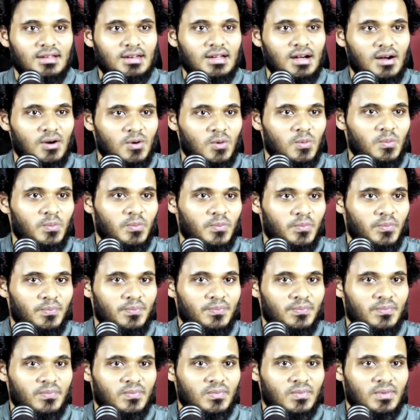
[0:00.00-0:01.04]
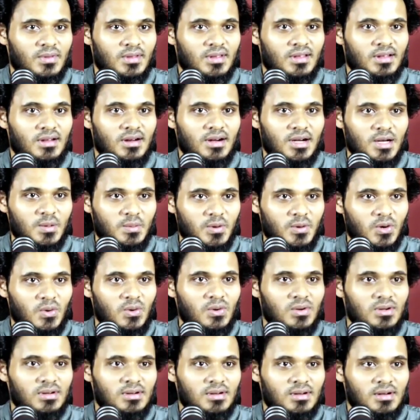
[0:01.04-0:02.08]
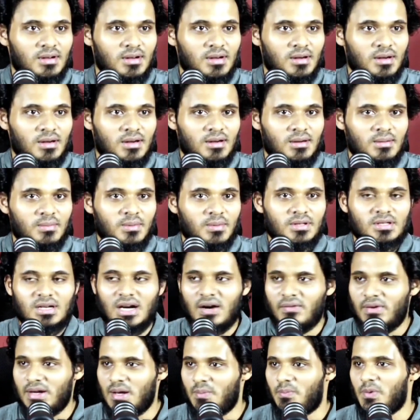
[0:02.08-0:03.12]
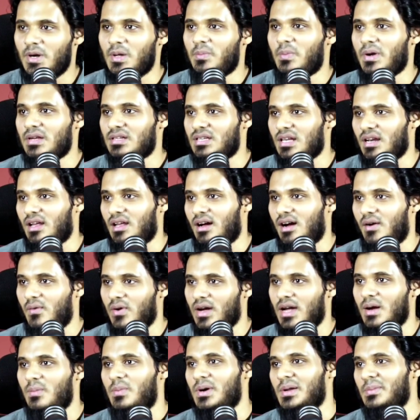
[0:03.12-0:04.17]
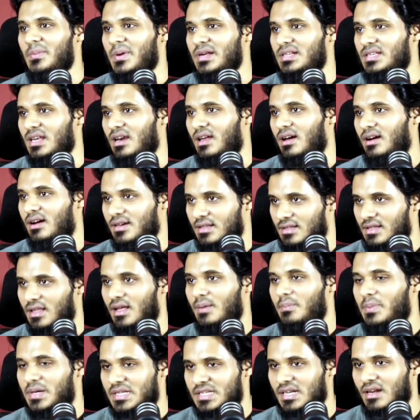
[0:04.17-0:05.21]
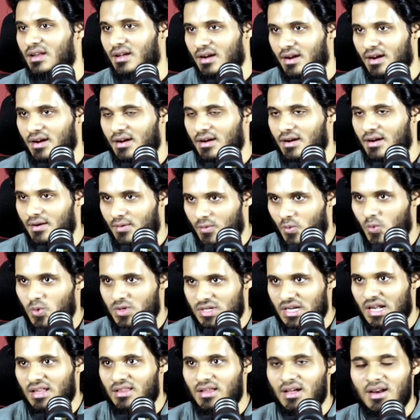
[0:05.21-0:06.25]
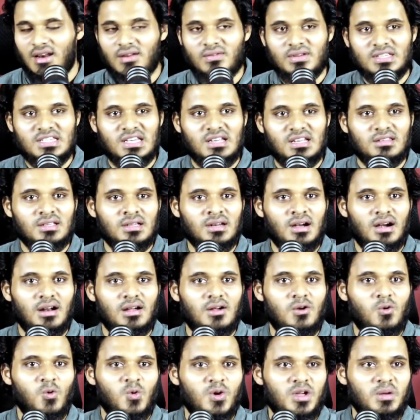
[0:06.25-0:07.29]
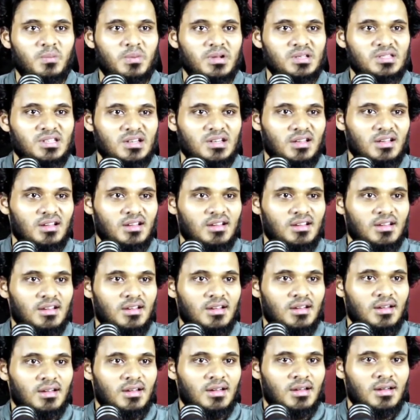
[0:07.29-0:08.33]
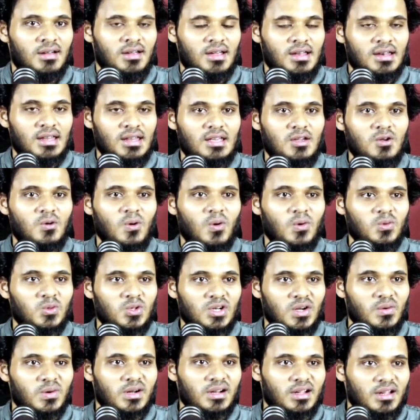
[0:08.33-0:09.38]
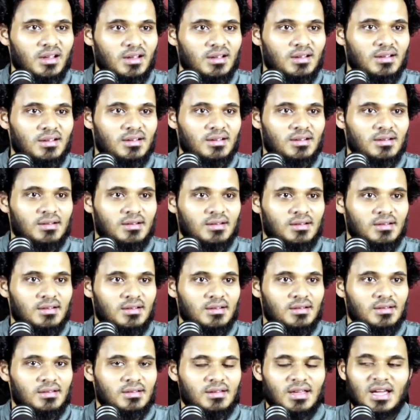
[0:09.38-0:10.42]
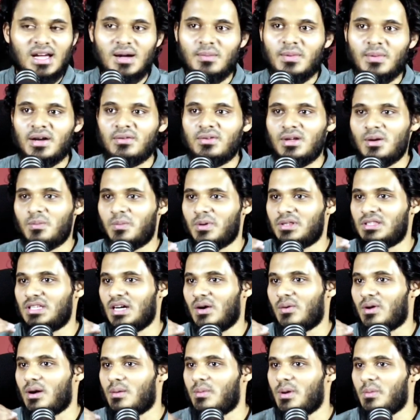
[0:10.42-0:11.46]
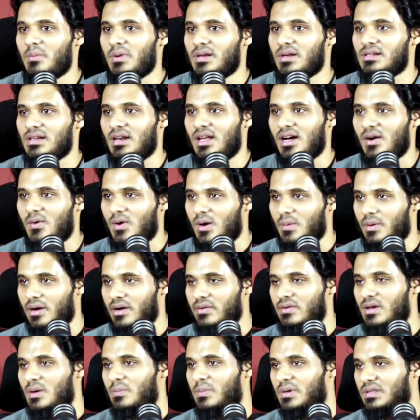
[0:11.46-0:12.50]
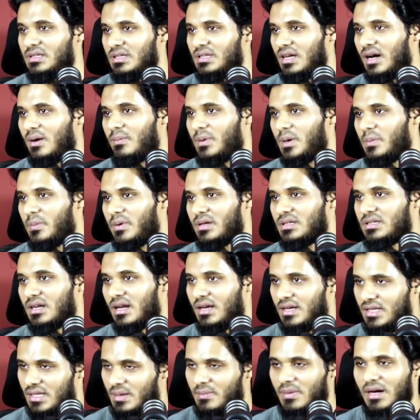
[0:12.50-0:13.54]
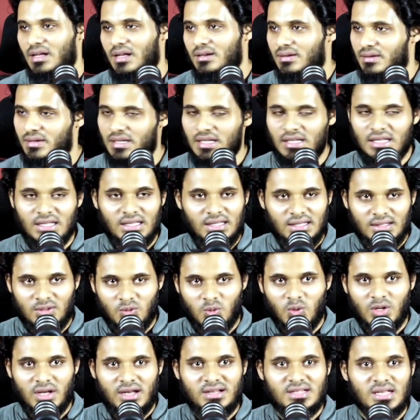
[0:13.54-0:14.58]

என்னாகும் ரெண்டு பேரும் அவன் எப்படி பேசலாம் அவங்க எப்படி பேசலாம் இதுதான் பிரச்சனைங்க ஒரு சாதாரண விஷயத்துக்கு நடக்கக்கூடிய பிரச்சனை என்ன ஈகோ வந்துடும் அவருக்கு என் மனைவியை பற்றி அவர் எப்படி பேசலாம் அவர் மனைவியை பற்றி நான் எப்படி பேசலாம் இதே மா இது ஒரு